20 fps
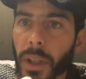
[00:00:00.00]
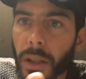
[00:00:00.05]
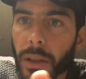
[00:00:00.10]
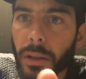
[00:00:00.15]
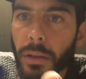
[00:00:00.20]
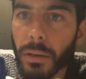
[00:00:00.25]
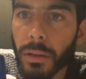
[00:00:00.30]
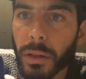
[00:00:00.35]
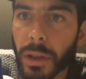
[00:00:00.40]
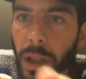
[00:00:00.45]

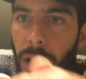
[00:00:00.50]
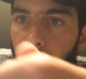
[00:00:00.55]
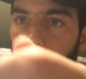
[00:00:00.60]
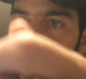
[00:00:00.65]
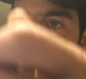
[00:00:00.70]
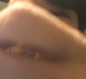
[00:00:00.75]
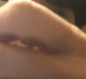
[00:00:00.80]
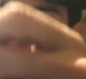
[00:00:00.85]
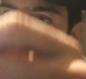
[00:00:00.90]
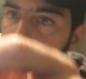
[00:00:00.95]
Donc
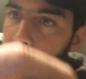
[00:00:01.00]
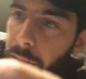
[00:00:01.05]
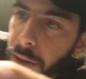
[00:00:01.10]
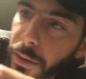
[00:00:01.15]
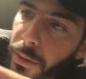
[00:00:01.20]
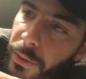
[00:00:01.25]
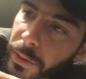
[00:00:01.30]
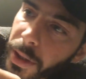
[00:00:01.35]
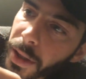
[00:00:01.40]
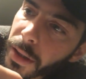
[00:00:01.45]
alors, hein, je vais essayer
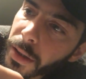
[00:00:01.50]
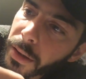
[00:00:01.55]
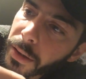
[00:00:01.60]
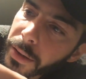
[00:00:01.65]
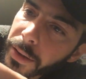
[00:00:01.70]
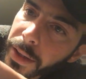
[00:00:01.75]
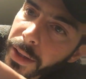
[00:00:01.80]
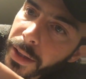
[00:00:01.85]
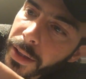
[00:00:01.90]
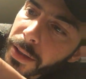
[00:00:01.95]
de le faire
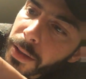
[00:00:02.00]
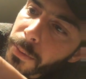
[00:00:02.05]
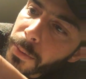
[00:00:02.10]
en direct,